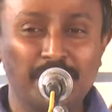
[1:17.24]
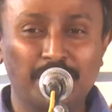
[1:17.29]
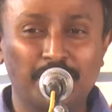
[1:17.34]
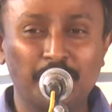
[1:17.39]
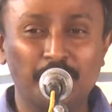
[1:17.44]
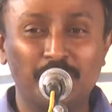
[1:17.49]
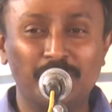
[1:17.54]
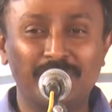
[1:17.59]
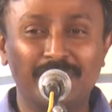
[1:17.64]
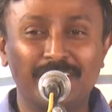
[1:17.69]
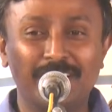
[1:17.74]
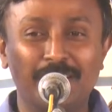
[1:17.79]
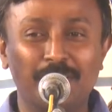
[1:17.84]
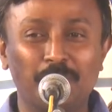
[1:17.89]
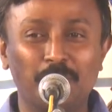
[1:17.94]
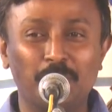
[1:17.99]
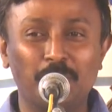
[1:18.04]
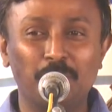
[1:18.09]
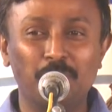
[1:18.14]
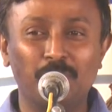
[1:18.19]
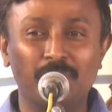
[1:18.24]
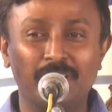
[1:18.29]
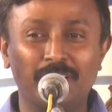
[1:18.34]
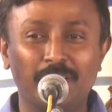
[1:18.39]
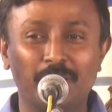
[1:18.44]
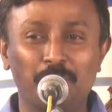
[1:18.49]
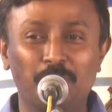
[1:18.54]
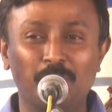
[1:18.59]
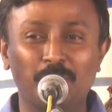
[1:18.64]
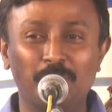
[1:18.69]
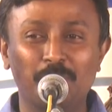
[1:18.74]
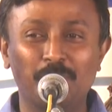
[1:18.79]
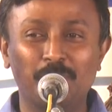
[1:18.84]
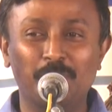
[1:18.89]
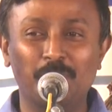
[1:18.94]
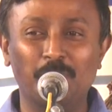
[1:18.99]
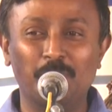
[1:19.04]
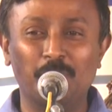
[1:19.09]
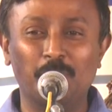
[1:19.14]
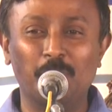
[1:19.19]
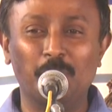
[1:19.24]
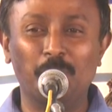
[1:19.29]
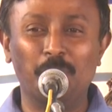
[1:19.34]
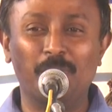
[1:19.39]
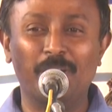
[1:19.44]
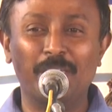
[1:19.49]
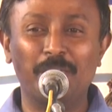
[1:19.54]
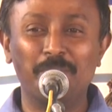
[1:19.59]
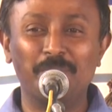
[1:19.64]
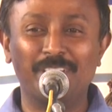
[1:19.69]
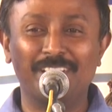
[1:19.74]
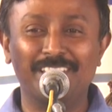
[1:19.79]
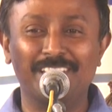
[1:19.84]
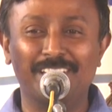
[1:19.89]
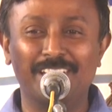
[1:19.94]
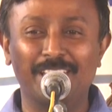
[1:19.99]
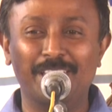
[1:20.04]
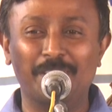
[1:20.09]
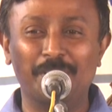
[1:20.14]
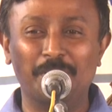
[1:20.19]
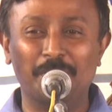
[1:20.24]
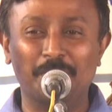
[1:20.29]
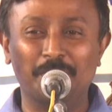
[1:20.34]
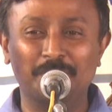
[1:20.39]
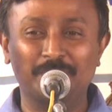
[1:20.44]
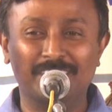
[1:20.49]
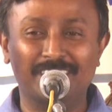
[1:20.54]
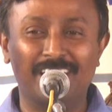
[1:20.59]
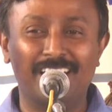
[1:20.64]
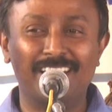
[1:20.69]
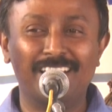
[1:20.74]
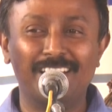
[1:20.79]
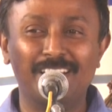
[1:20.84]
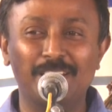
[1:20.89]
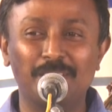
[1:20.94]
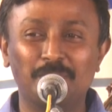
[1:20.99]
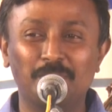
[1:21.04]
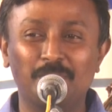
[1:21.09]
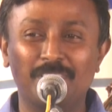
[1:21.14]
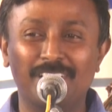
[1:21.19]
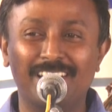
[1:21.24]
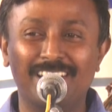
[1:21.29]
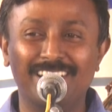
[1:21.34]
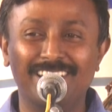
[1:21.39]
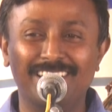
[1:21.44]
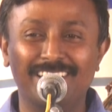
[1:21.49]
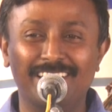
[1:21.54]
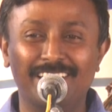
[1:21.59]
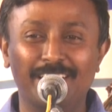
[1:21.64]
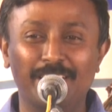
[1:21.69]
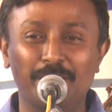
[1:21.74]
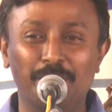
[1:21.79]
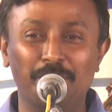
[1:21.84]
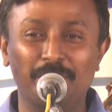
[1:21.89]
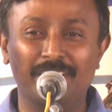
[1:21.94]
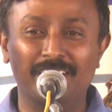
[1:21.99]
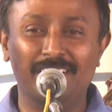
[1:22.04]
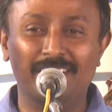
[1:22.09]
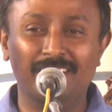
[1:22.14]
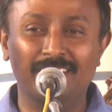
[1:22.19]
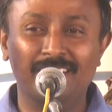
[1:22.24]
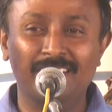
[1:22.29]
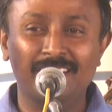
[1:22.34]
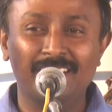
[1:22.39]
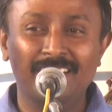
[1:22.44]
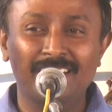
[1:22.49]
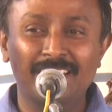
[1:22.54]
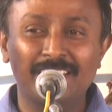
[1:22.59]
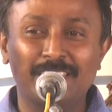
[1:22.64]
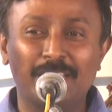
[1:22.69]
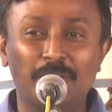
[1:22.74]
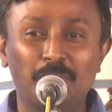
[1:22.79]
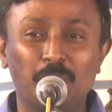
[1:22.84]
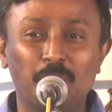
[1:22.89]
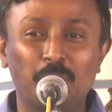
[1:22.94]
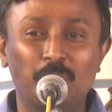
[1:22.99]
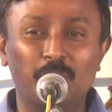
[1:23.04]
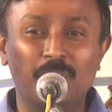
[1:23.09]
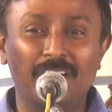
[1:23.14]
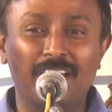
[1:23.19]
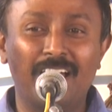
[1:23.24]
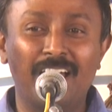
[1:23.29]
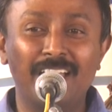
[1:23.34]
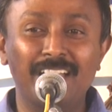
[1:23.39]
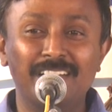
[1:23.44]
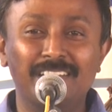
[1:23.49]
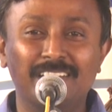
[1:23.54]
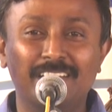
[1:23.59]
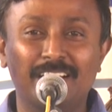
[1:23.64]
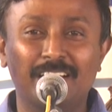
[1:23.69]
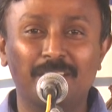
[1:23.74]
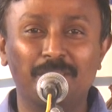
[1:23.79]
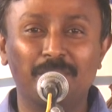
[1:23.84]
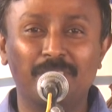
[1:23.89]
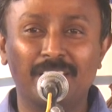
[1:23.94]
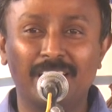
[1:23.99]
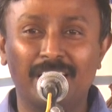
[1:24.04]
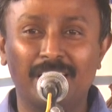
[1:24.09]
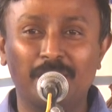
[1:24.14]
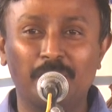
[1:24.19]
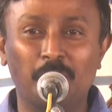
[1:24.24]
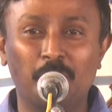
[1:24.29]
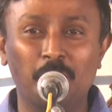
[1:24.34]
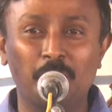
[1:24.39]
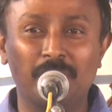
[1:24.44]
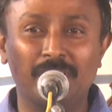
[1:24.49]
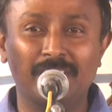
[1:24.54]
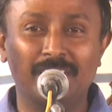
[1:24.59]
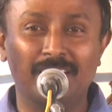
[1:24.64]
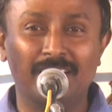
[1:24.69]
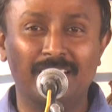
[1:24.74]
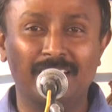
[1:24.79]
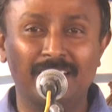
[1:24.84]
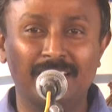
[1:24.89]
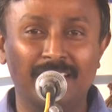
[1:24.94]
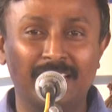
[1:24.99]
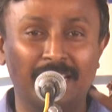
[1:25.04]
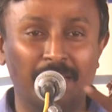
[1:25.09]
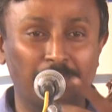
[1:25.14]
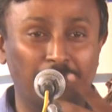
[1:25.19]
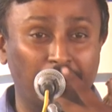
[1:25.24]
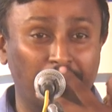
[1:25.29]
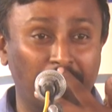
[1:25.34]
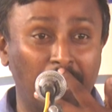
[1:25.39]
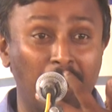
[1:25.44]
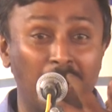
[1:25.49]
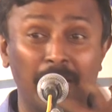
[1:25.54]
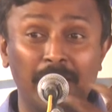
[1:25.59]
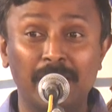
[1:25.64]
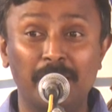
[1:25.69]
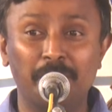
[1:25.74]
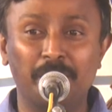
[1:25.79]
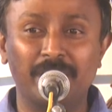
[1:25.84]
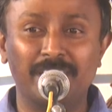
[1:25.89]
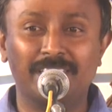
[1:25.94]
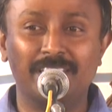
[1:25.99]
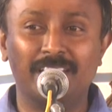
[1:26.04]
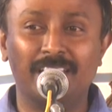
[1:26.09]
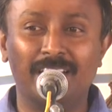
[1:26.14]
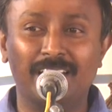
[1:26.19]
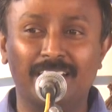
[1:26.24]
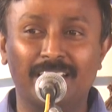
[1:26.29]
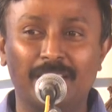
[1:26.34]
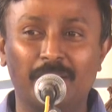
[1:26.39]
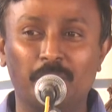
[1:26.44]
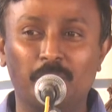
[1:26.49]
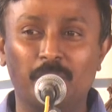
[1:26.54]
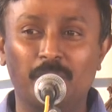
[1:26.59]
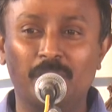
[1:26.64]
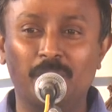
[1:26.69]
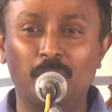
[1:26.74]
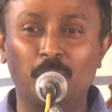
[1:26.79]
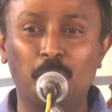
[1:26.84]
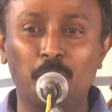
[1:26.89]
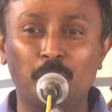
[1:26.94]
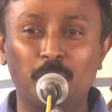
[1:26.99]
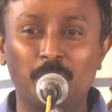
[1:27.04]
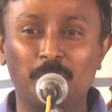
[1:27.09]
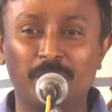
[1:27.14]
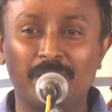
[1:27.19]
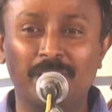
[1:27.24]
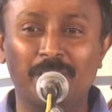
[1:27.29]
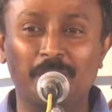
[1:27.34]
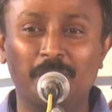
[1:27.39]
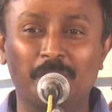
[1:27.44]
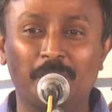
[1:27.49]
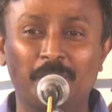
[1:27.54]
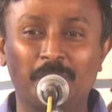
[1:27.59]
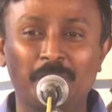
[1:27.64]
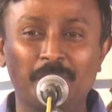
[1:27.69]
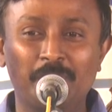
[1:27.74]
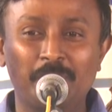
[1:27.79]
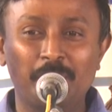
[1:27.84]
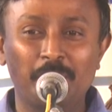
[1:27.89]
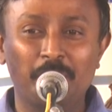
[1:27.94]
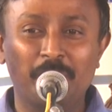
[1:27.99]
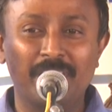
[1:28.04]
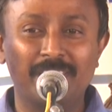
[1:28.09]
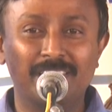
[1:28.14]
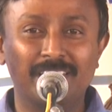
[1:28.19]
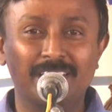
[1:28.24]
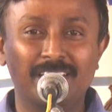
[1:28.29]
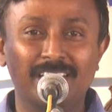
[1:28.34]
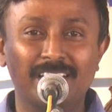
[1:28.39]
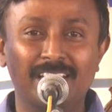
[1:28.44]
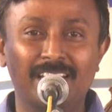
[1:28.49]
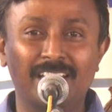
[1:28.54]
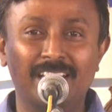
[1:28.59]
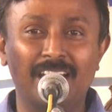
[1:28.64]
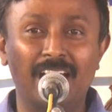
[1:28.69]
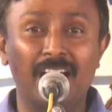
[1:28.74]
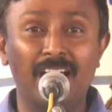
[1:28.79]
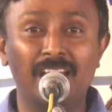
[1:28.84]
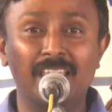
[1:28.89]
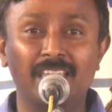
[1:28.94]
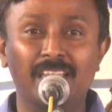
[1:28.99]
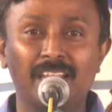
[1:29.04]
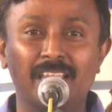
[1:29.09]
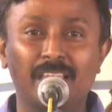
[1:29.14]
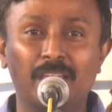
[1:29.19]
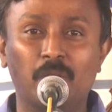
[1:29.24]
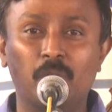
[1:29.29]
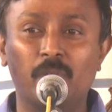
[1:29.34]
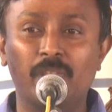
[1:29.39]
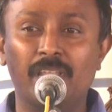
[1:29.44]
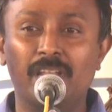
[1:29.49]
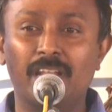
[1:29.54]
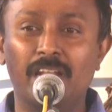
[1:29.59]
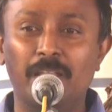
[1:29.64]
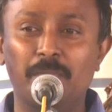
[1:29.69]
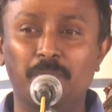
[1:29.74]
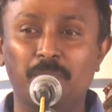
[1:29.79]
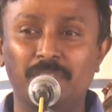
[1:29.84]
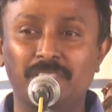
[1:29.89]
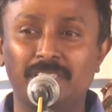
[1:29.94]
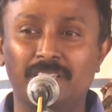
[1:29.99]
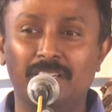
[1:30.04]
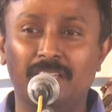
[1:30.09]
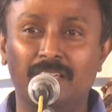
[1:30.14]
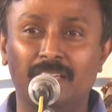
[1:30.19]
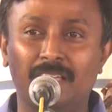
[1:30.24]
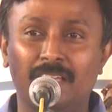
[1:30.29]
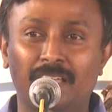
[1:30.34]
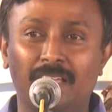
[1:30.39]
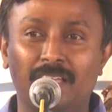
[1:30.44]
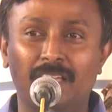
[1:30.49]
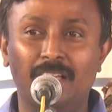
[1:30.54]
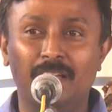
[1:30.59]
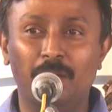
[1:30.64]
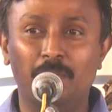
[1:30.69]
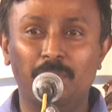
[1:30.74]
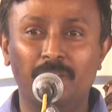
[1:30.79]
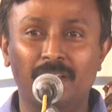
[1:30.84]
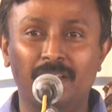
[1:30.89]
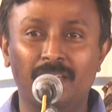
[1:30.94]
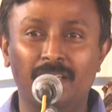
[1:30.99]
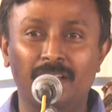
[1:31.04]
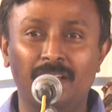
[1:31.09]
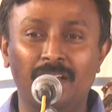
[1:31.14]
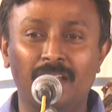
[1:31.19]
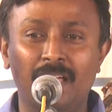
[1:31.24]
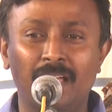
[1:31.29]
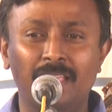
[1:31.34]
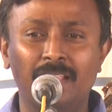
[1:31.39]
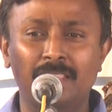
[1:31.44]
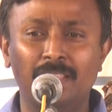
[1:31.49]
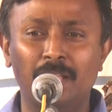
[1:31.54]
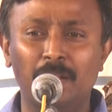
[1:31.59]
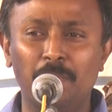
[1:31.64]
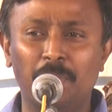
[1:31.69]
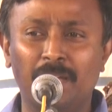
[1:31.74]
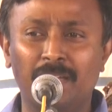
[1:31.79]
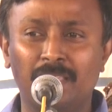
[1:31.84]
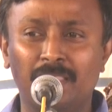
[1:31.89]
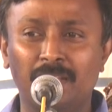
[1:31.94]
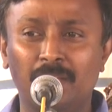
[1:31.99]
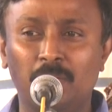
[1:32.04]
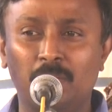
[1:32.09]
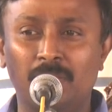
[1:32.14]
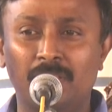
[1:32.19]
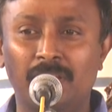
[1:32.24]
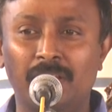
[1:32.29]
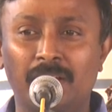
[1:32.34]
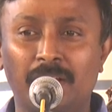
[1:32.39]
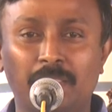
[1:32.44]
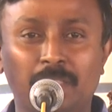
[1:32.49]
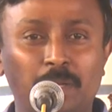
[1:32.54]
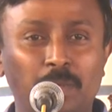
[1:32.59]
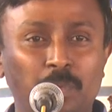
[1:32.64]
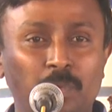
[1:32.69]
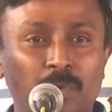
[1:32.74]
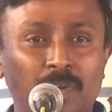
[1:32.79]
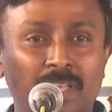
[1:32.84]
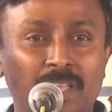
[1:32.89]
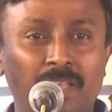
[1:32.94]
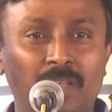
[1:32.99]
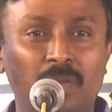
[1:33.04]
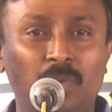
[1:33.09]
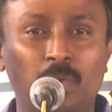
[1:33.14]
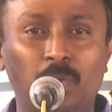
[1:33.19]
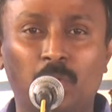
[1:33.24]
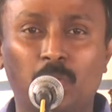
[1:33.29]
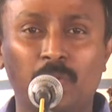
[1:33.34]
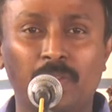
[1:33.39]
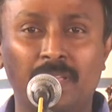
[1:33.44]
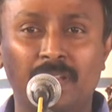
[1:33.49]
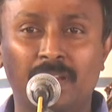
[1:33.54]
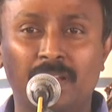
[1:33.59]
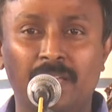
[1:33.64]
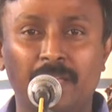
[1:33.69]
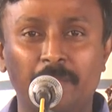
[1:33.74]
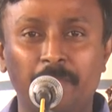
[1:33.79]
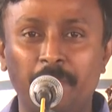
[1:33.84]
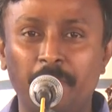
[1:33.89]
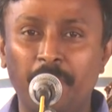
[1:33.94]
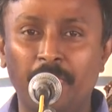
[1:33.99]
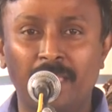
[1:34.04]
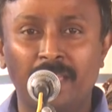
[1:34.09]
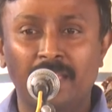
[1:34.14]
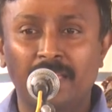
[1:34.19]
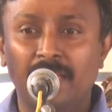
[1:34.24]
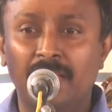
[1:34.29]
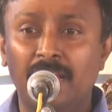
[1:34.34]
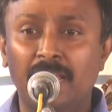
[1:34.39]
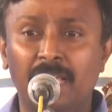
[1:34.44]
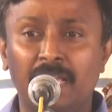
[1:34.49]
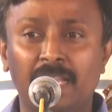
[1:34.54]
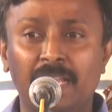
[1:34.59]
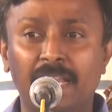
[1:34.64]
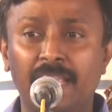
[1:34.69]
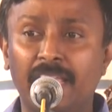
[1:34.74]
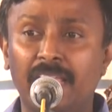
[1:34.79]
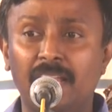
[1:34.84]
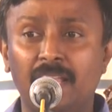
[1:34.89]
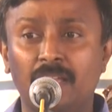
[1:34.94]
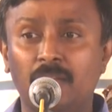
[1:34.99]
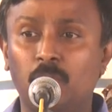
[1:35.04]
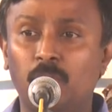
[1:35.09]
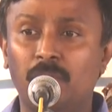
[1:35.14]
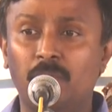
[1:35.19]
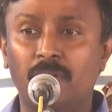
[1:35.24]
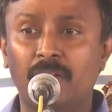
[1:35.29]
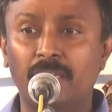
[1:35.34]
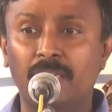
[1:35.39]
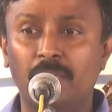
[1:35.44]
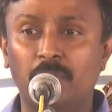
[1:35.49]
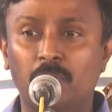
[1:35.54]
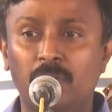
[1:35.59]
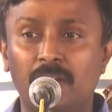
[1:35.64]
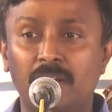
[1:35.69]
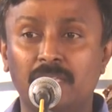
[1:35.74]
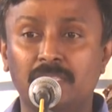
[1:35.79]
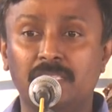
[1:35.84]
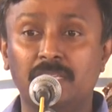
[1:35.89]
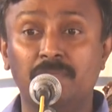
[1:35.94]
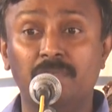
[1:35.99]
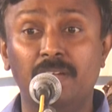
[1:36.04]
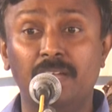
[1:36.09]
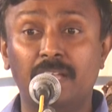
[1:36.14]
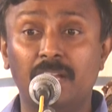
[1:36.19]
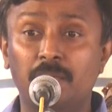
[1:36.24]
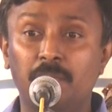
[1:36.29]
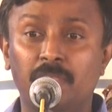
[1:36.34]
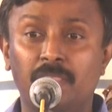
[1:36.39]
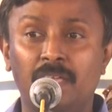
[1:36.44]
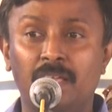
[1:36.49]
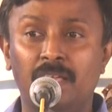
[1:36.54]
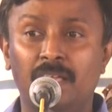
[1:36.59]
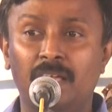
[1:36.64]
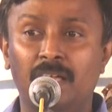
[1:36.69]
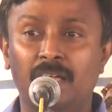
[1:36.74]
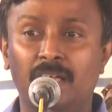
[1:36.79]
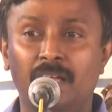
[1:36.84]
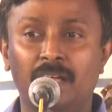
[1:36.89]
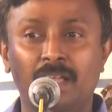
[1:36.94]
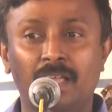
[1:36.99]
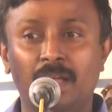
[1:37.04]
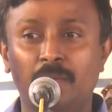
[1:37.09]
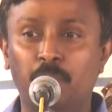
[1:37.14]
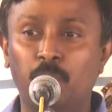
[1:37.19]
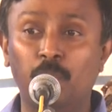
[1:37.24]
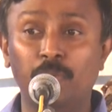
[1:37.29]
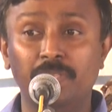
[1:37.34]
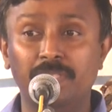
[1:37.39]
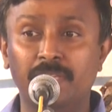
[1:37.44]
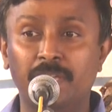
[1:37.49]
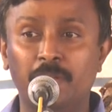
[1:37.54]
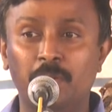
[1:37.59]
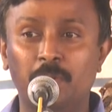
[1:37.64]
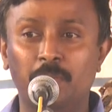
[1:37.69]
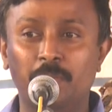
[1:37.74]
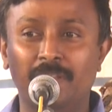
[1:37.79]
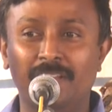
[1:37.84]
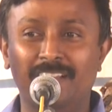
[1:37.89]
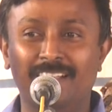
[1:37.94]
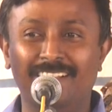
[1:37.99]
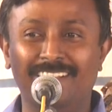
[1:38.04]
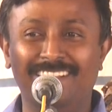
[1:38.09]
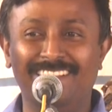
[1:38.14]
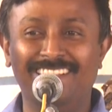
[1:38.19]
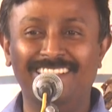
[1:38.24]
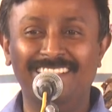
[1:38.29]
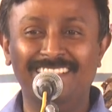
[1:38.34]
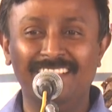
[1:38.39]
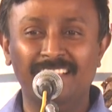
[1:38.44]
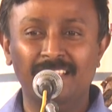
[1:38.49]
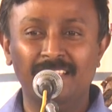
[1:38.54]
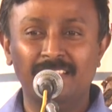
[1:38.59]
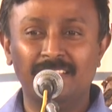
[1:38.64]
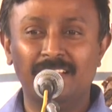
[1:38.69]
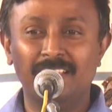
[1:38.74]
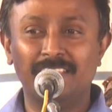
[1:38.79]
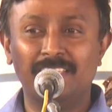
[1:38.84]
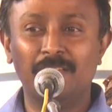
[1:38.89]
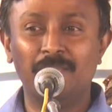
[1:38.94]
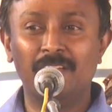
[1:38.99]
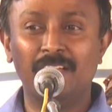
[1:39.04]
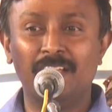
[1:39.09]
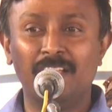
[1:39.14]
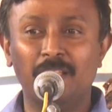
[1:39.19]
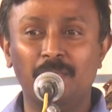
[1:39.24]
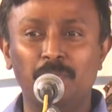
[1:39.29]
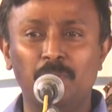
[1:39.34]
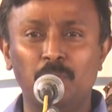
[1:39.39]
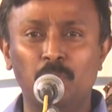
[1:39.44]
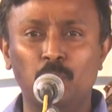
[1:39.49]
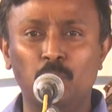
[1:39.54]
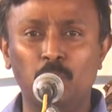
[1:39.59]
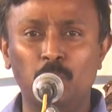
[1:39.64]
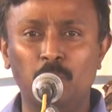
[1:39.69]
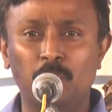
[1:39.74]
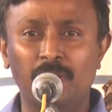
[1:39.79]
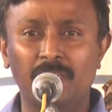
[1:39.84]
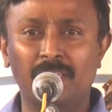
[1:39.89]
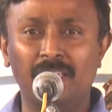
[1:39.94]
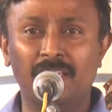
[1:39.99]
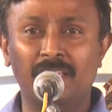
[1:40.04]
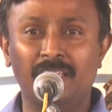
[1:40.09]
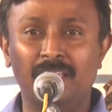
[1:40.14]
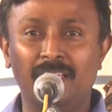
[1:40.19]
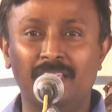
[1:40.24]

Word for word: சிவசையாட்ட கொடுக்கும்போது எனக்கு எப்பொழுதுமே ஒரு ஒரு ஒரு பயம் இருந்துகிட்டே இருக்கும் சார் என்ன சொல்கிறாருன்னு தெரியலையே அப்படின்ட்டு சரி ஒரு ஒரு ஞாயிற்றுக்கிழமை தான் எனக்கு கூட்டிருந்தாரு காலையில் பேசினார் நினைக்கிற ஒரு ஒம்பது மணி இருக்கும் பேசிட்டு நாளைக்கு நீங்கள் கொரியரில் அனுப்பி வச்சுருங்க அப்படின்னாரு நான் இருந்தாலும் பக்கத்தில் ஒரு இதில் எடுத்துகிட்டு போனேன் ஒரு கொரியரில் இல்லை இன்றைக்கே நாங்கள் கூட வாங்கிக்குவோம் ஆனால் செவ்வாய்க்கிழமை தான் போய் சேரும் அப்படின்னாங்க சரி செவ்வாய்க்கிழமை மூணு மணிக்கு